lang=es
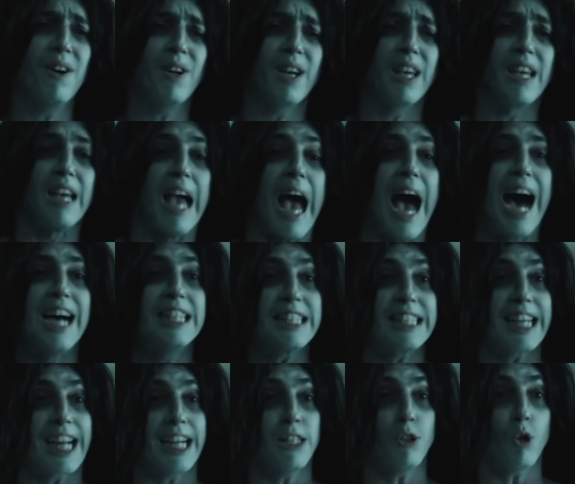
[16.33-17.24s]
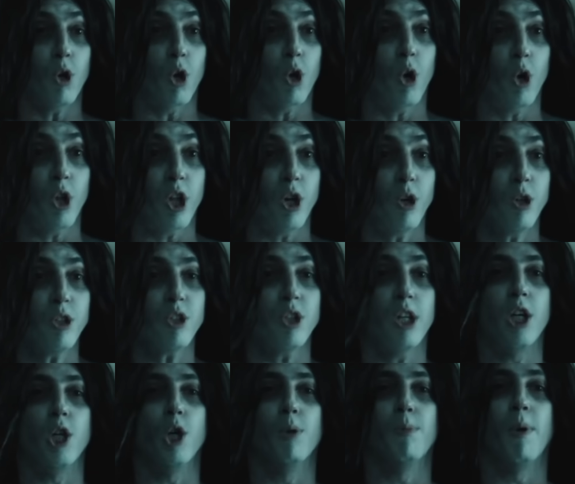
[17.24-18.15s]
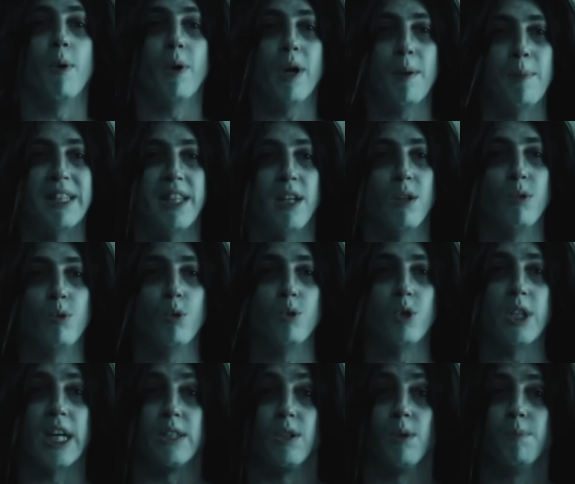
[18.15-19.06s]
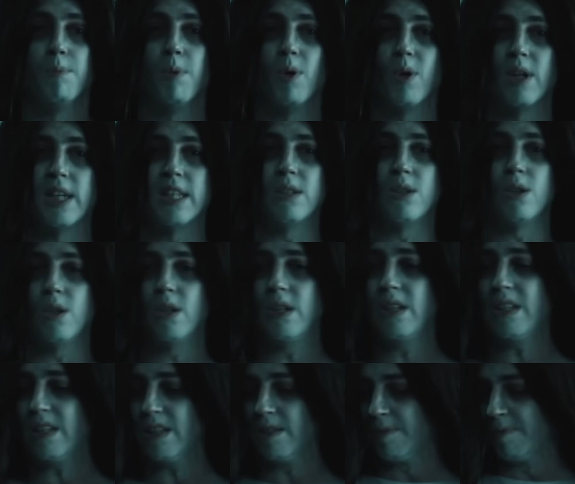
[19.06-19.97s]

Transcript: hoy, anda sacando los códigos y yo me voy a meter un duchazo porque estoy